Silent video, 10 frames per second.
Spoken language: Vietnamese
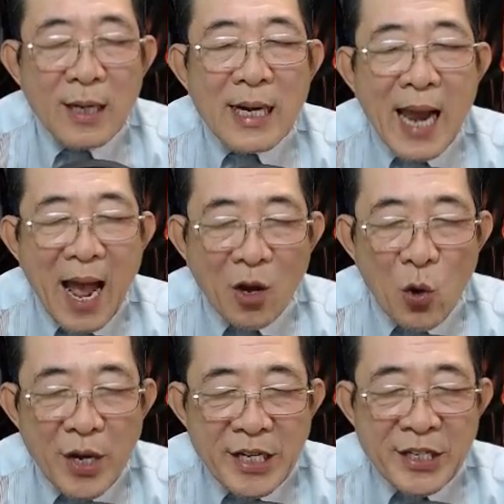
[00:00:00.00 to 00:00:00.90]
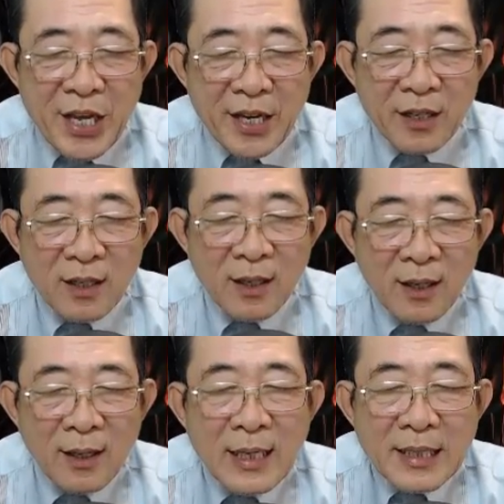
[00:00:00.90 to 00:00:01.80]
là có ý gì.
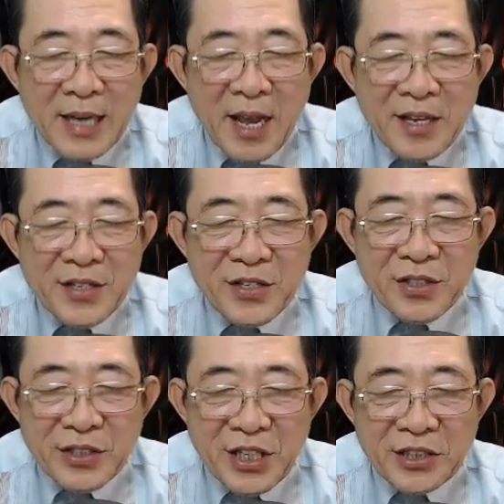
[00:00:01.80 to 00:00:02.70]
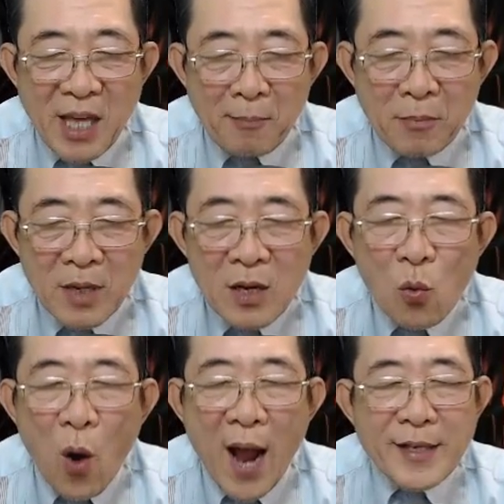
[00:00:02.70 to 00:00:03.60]
Đế Dương chi tâm,
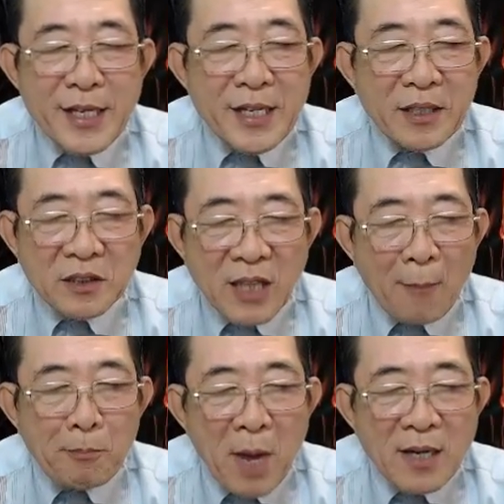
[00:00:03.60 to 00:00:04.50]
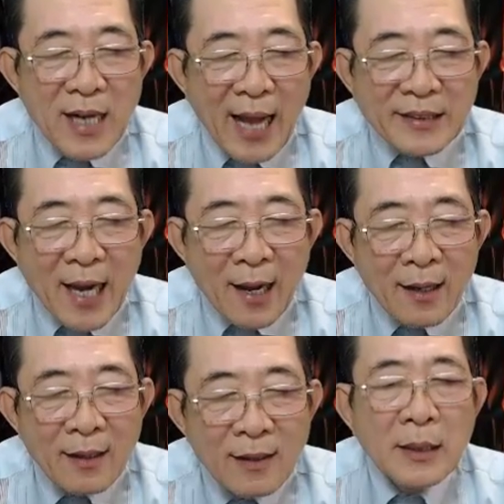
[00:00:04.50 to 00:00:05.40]
quả nhiên thâm bất khả trắc.
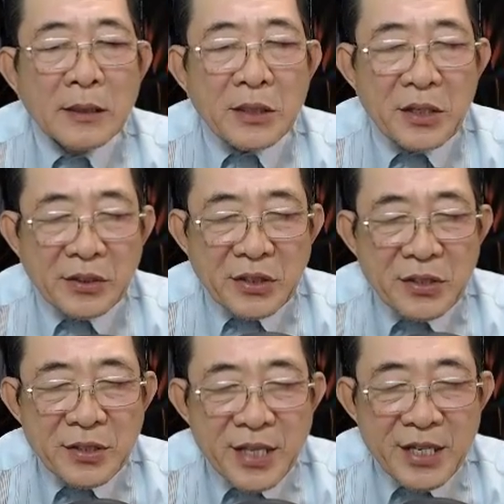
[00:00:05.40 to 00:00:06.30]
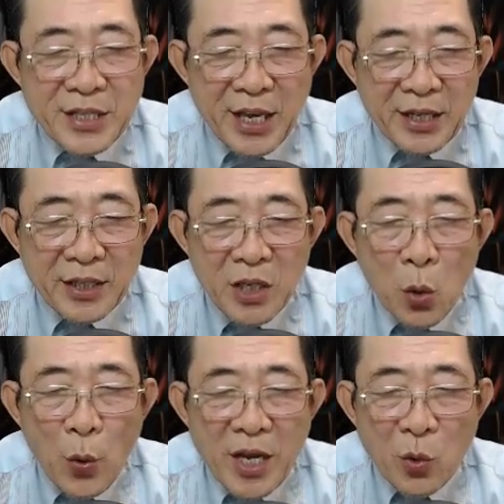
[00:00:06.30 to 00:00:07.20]
Thừa tướng chi dị,
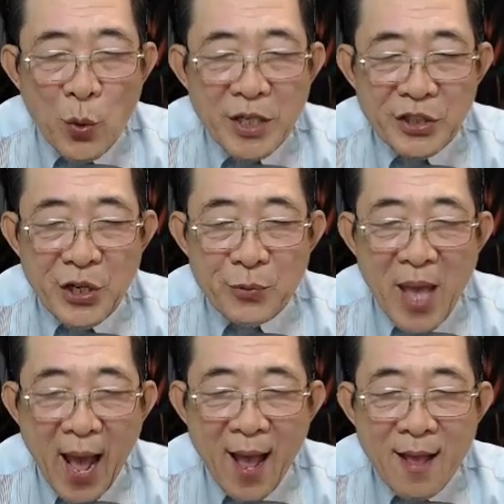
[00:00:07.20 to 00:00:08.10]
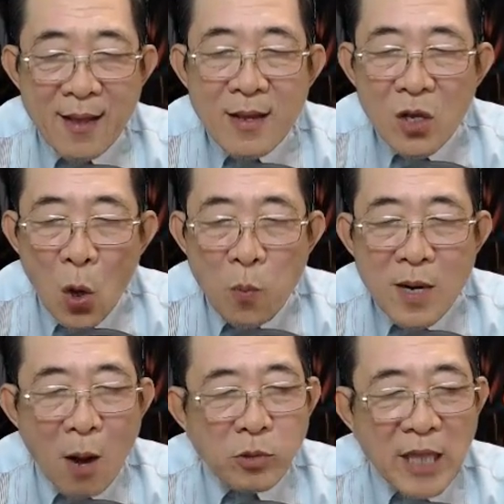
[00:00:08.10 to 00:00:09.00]
quyền khuynh triều giả, cũng
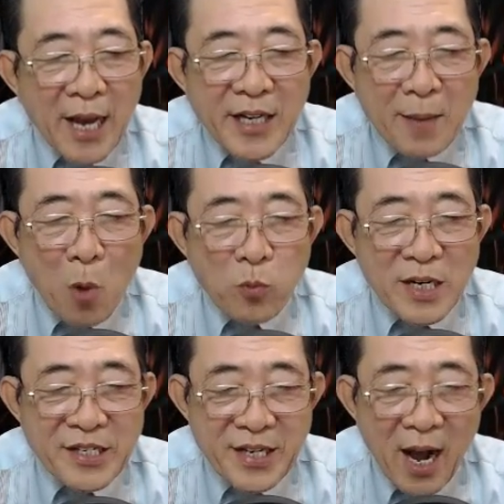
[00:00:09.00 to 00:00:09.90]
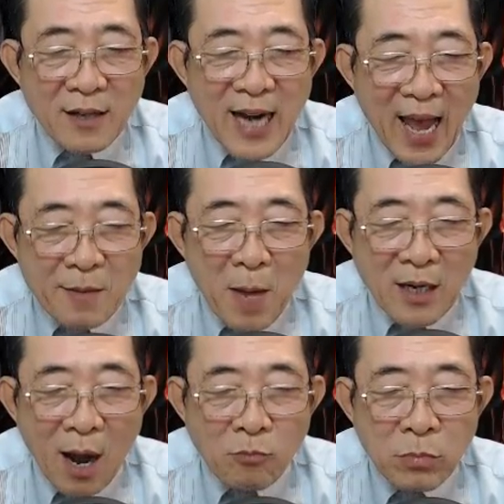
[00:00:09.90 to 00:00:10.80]
không có thể để một người ở lại bất
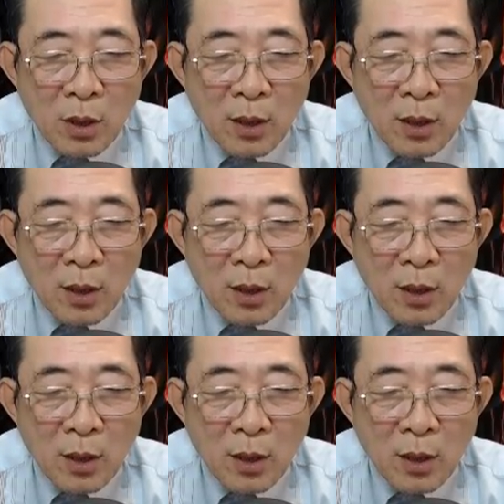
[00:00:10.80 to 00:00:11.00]
động